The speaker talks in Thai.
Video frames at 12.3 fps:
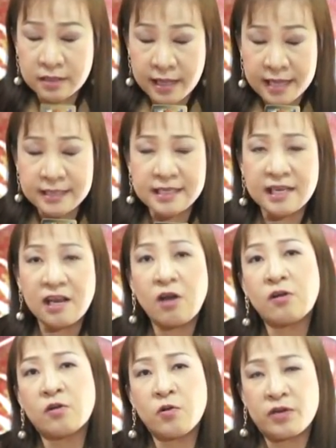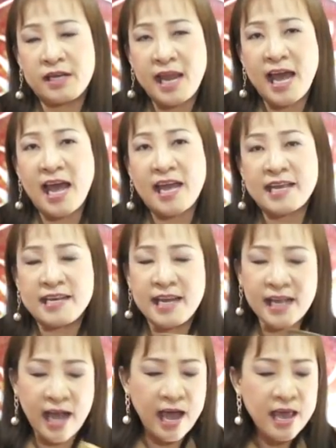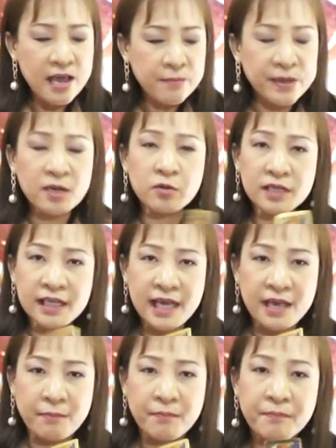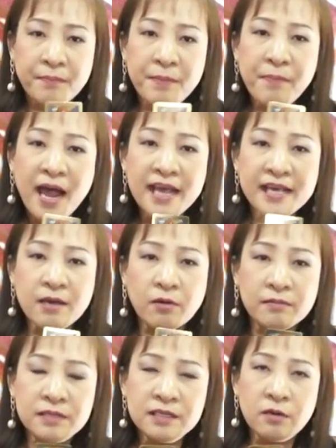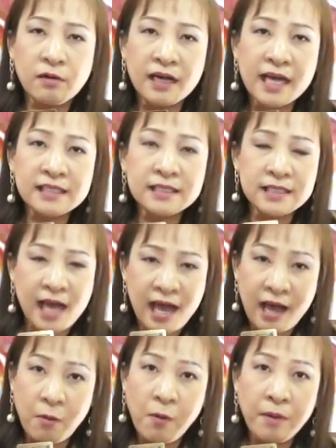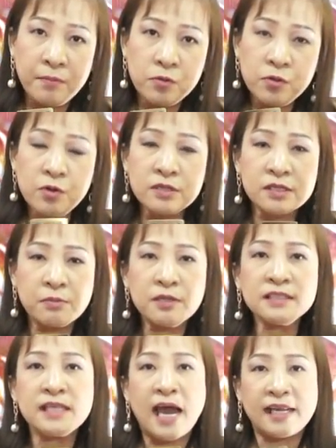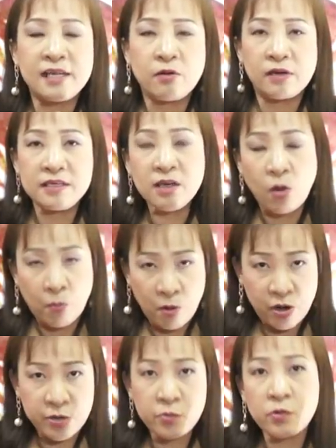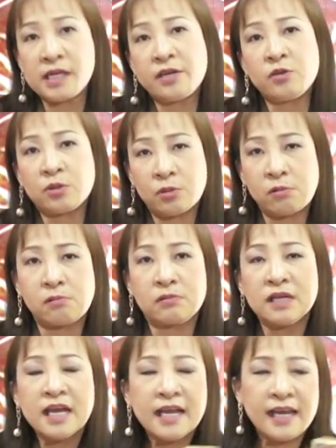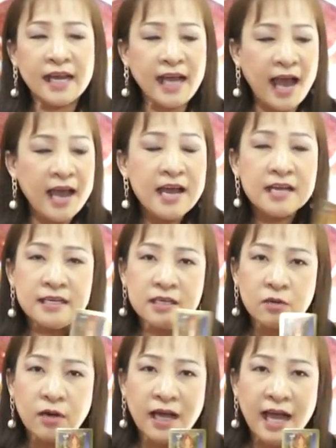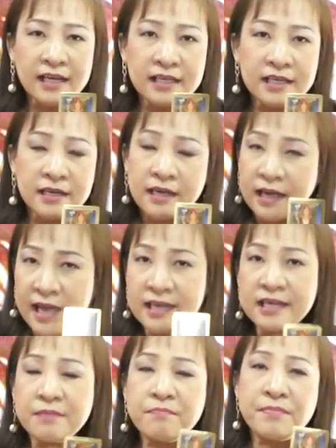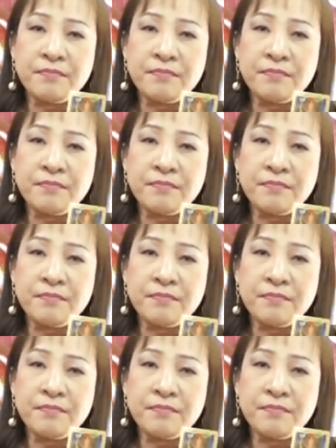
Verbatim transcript: ราศีกรกฎได้นะคะ เป็นคนเก่ง เป็นไพ่เกี่ยวกับเรื่องของการศึกษาหาความรู้ โดยเฉพาะศาสตร์เกี่ยวกับเรื่องของหมอดูเลยโดยตรงนะคะ เรื่องของการเงิน การเงิน